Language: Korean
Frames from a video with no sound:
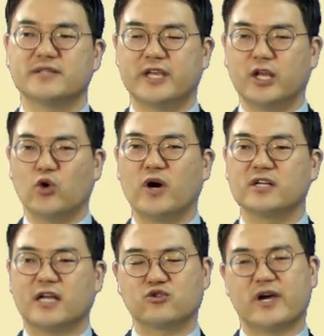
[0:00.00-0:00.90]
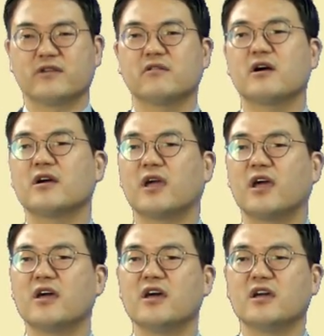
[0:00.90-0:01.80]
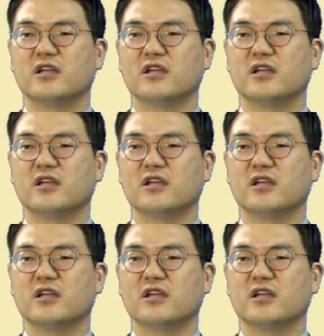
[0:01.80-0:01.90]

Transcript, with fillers: 이 세례 요한은 아주 강력하게